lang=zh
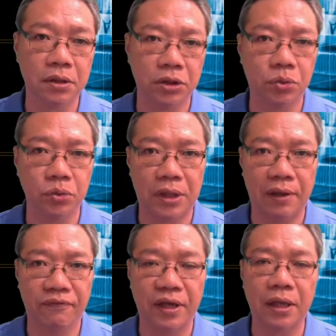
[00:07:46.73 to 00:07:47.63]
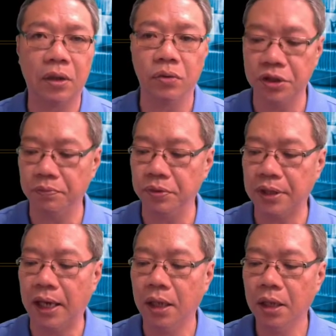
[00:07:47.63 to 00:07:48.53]
指数弹反弹空间不
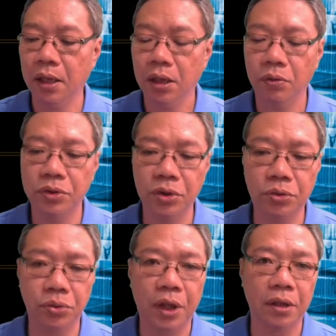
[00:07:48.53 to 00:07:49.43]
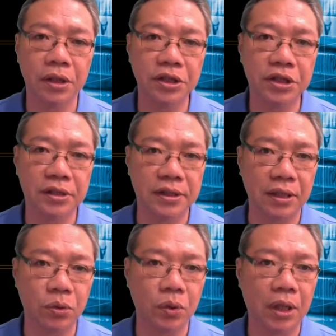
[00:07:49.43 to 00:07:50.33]
大，因为最主要呢，一些
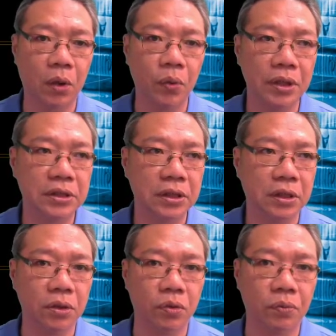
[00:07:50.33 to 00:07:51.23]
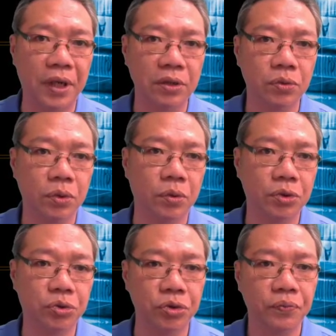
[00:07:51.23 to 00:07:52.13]
涨多高位阶的个股，比方说
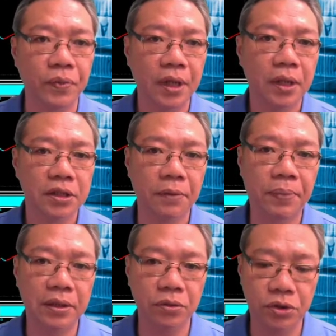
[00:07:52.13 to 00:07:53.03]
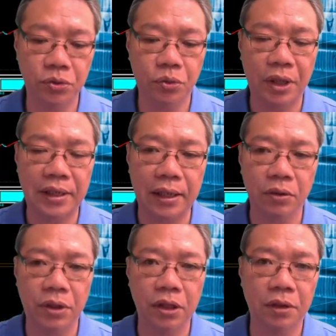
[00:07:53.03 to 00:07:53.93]
国巨，今天盘中几乎快达
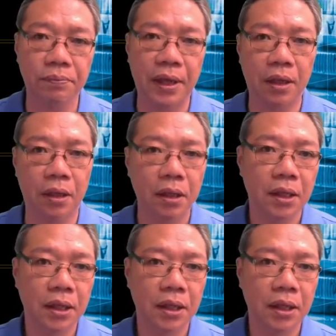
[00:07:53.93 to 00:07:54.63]
到跌停板哈。